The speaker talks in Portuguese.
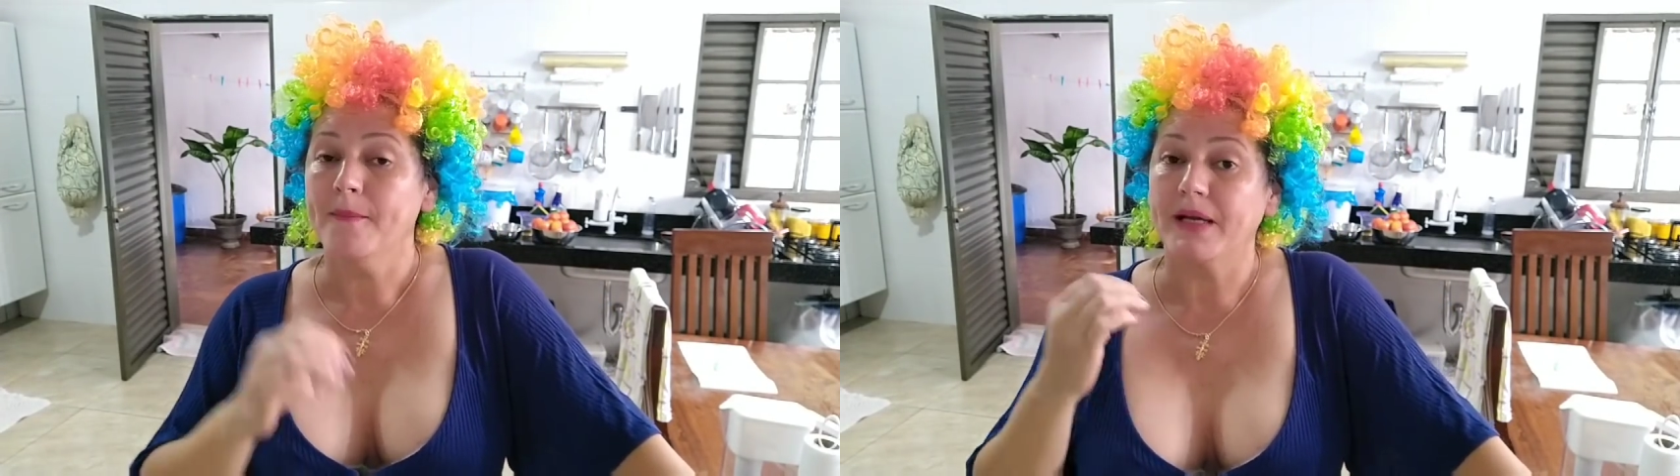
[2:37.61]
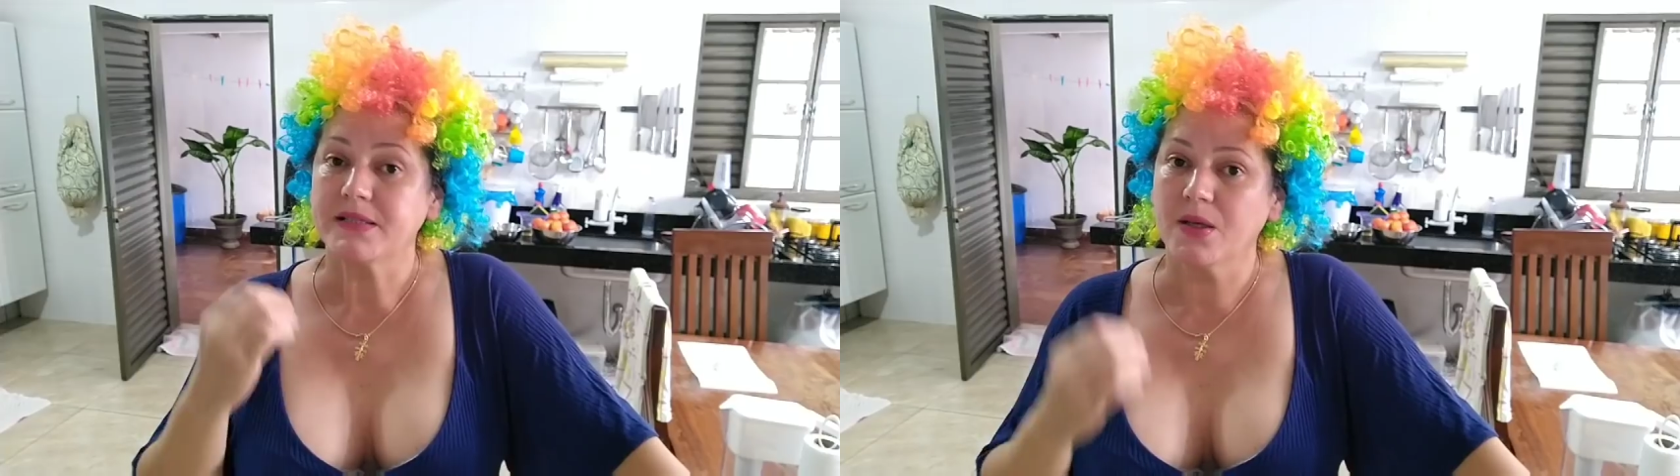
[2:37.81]

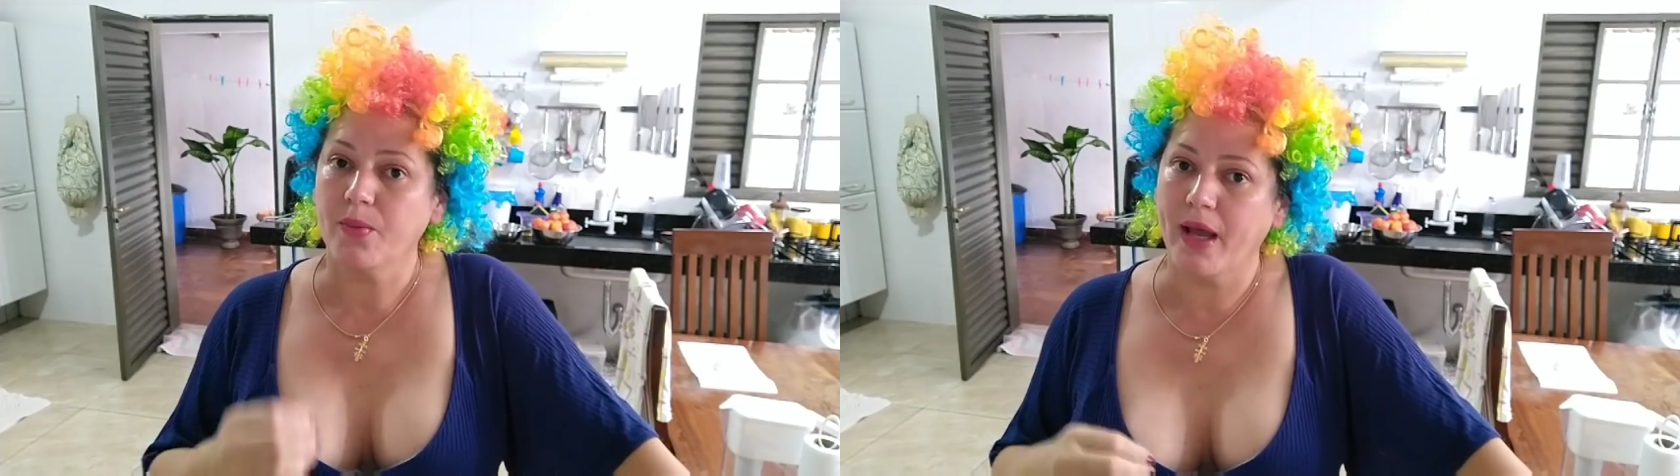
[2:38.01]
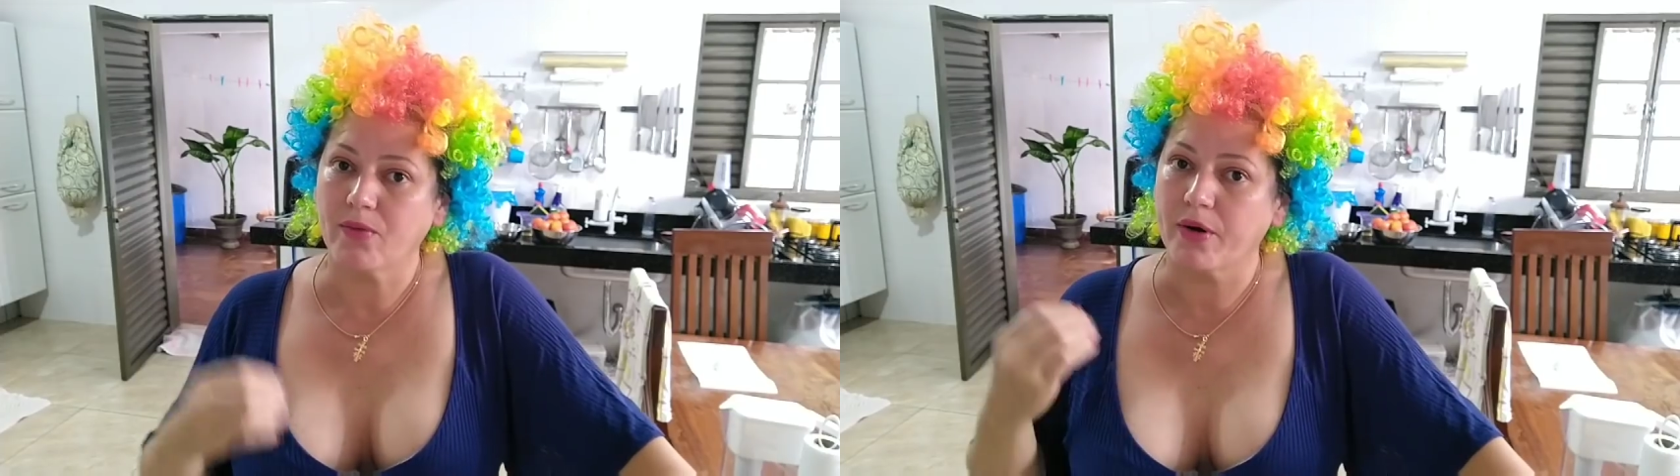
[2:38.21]
Mas
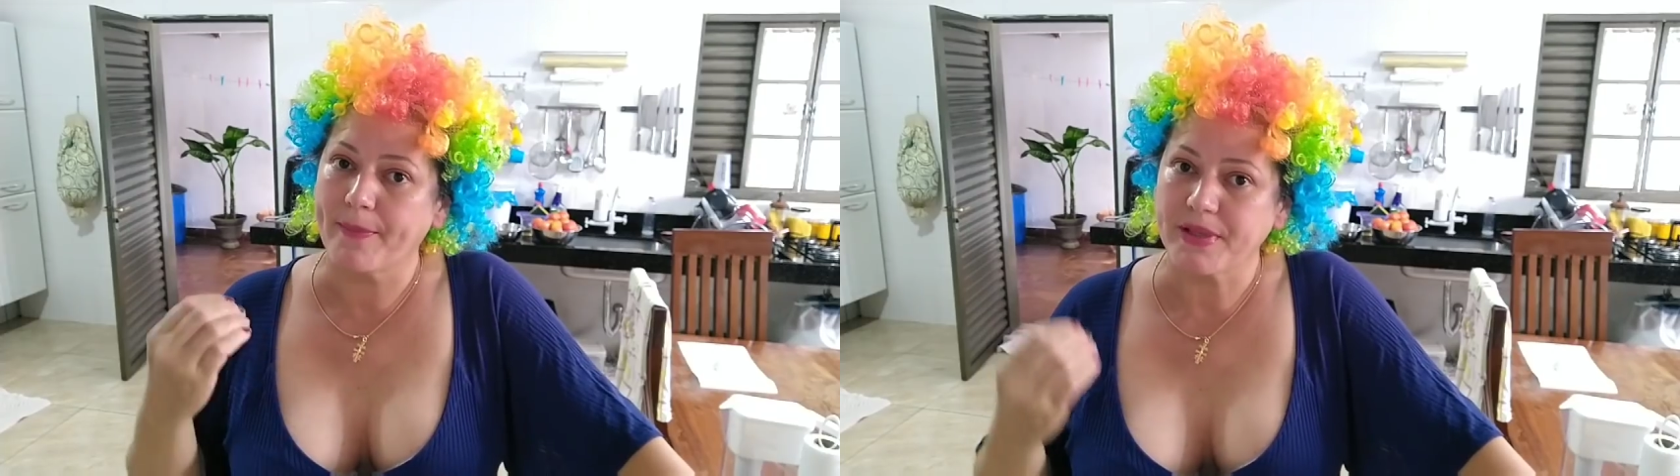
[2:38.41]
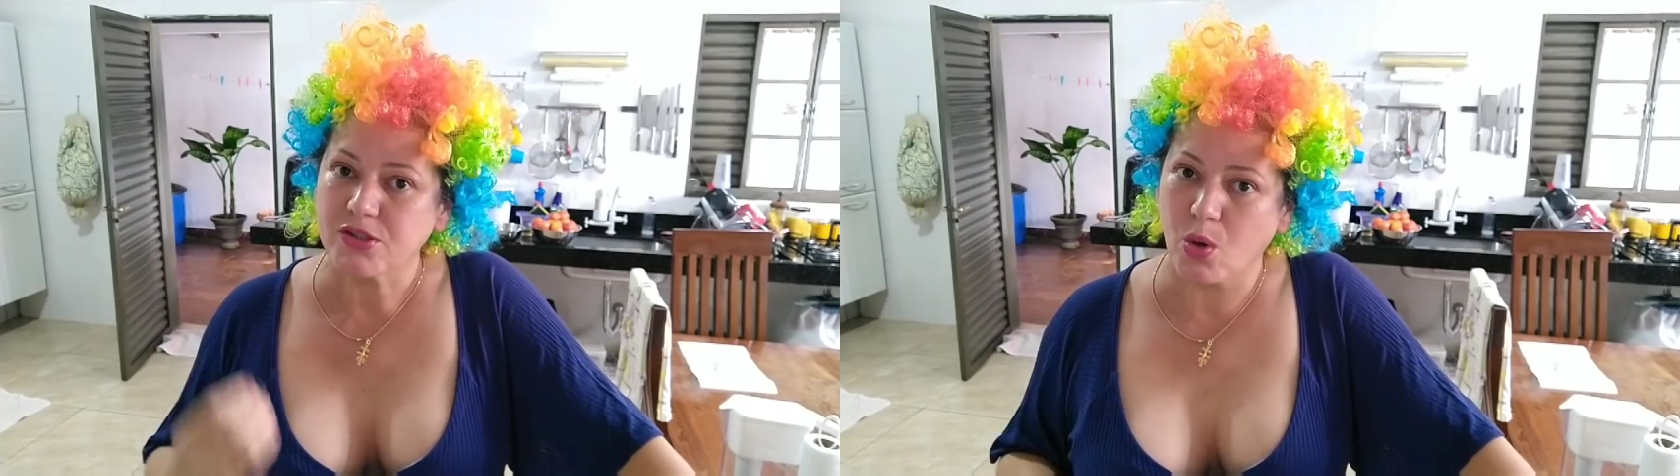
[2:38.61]
não é
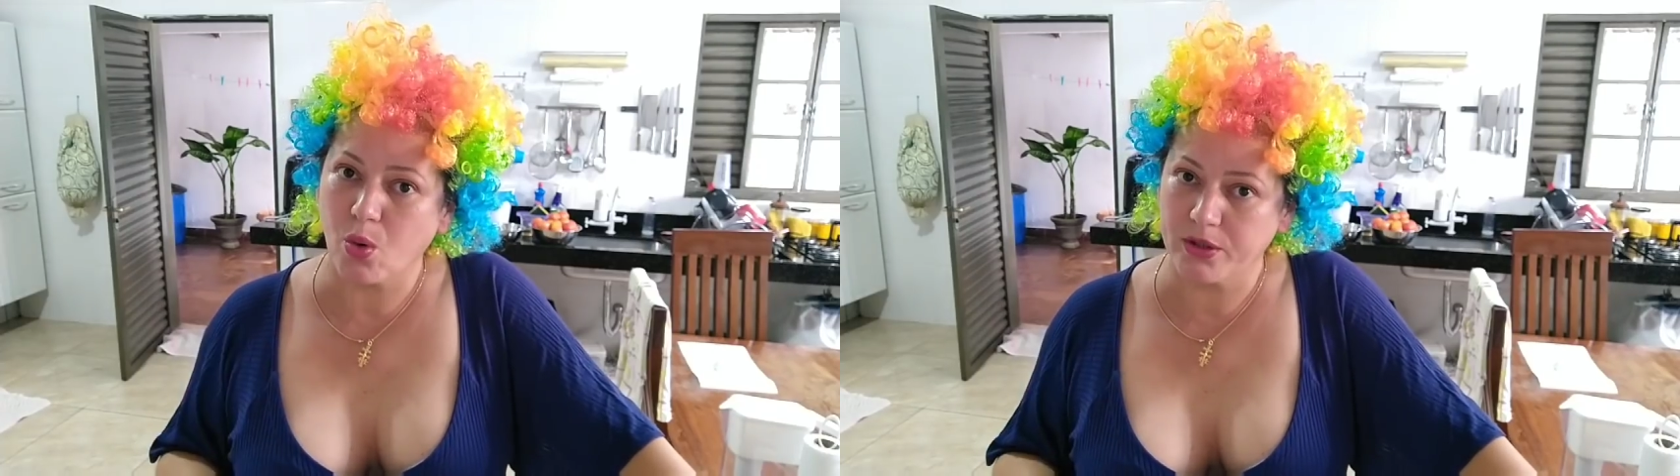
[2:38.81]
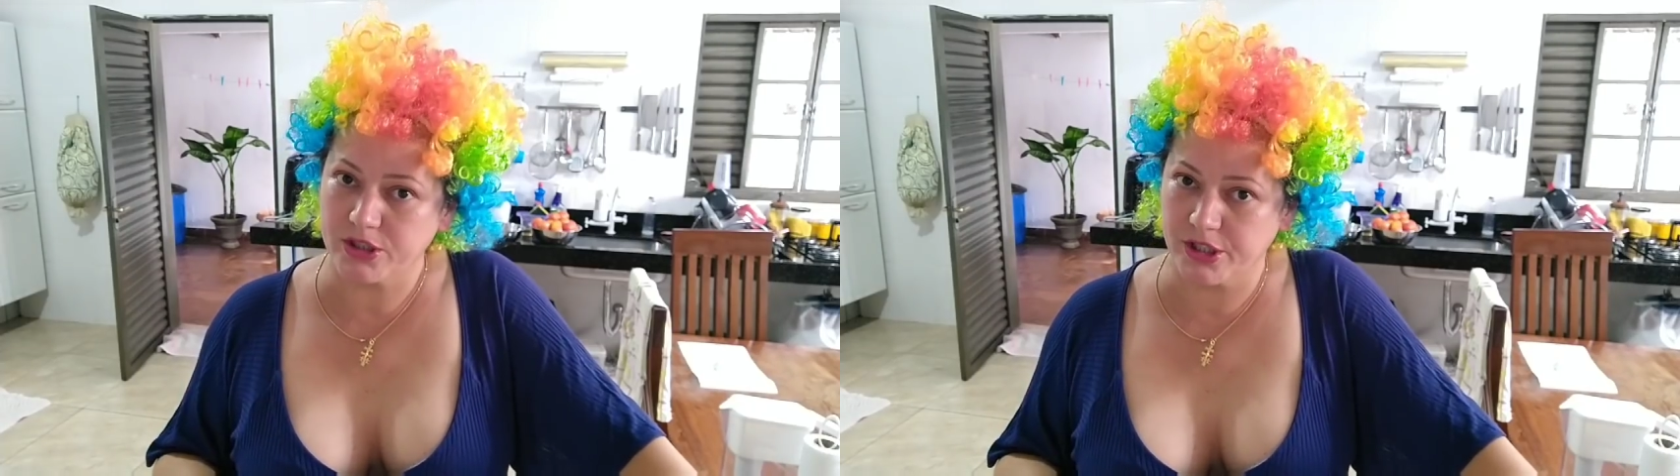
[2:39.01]
qualquer pessoa,